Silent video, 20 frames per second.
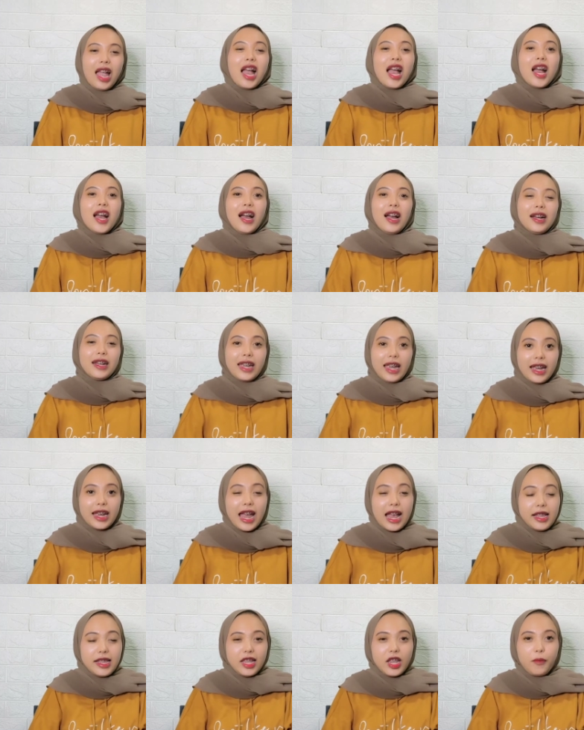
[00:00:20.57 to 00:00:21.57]
Oke okay
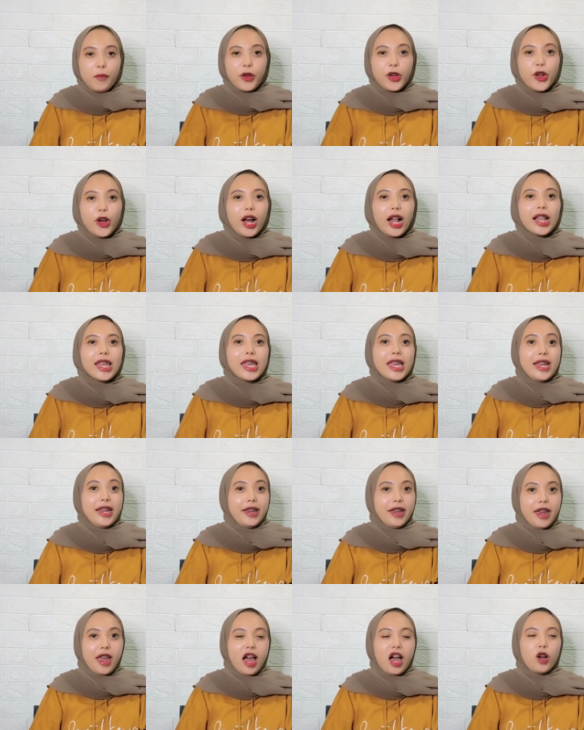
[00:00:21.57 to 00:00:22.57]
guys, di video kali
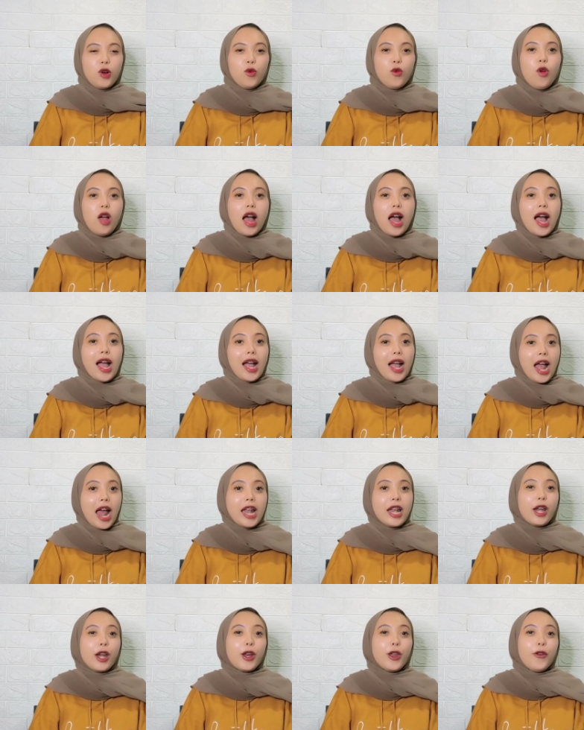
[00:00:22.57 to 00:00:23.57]
ini aku
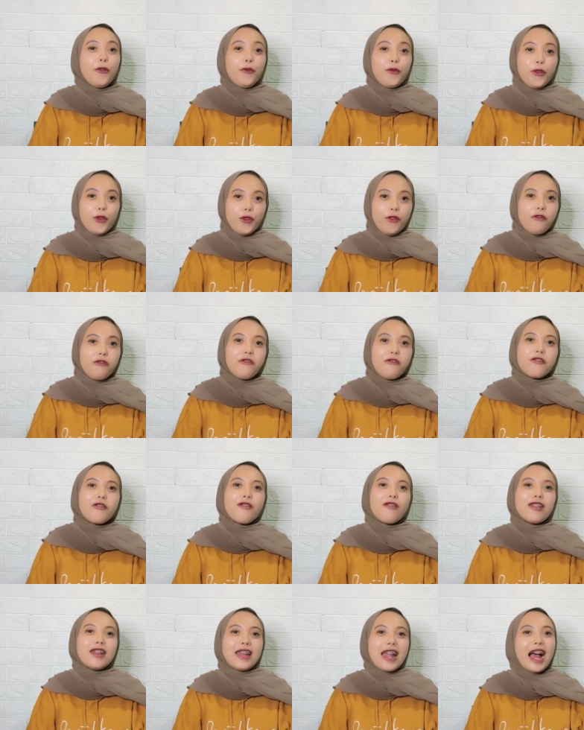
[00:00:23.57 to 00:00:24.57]
akan review
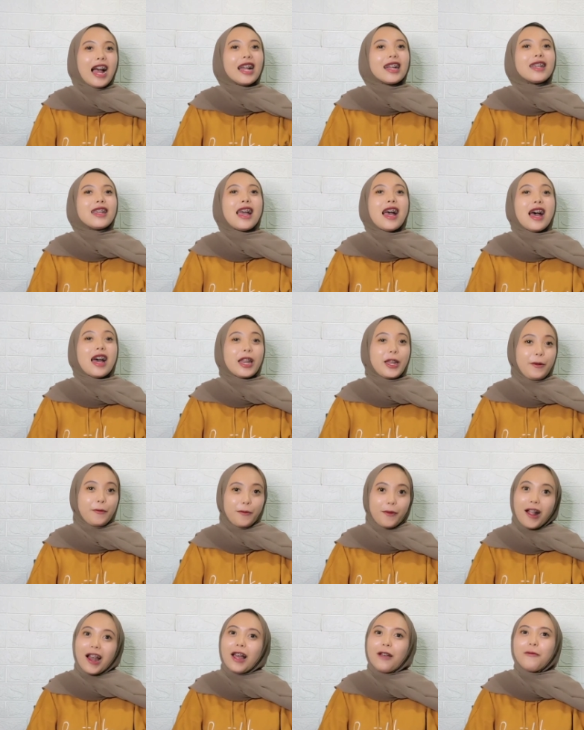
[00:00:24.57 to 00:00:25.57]
produk dari
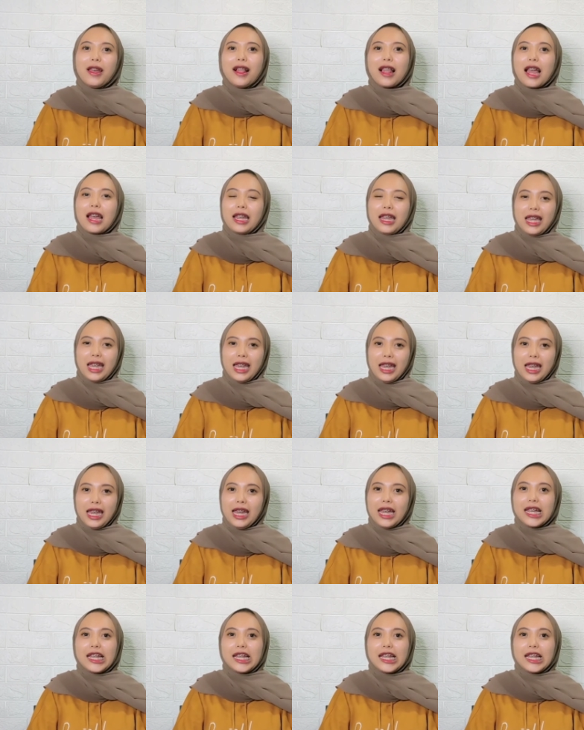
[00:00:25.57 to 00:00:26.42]
Falabella lagi.